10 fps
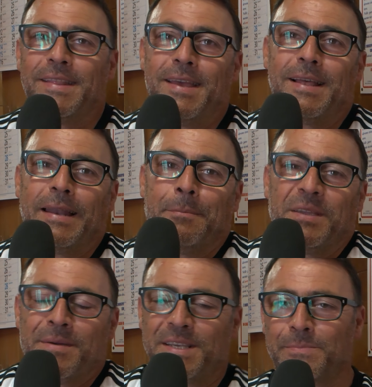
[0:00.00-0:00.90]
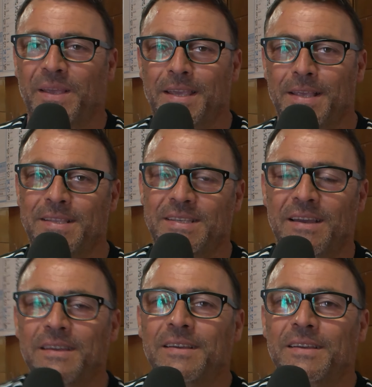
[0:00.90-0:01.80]
ed era la prima
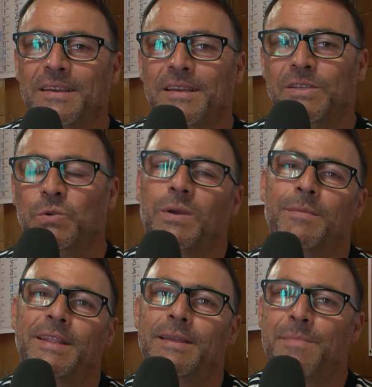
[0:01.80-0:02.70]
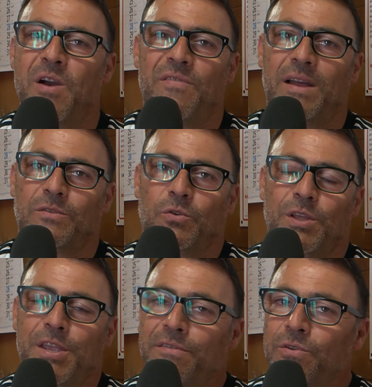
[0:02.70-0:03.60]
esperienza. Sicuramente abbiamo fatto degli